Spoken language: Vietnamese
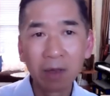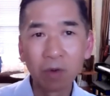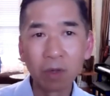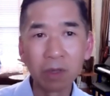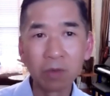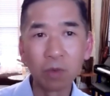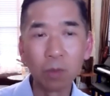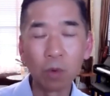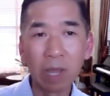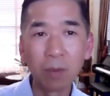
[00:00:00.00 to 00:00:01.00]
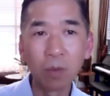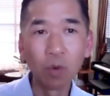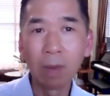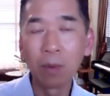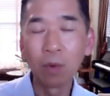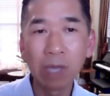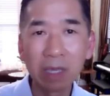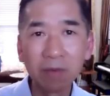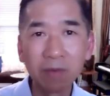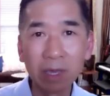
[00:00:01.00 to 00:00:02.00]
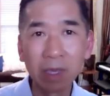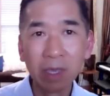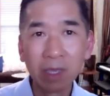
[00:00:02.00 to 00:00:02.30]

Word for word: rồi một đêm uống 3-4 chai như vậy.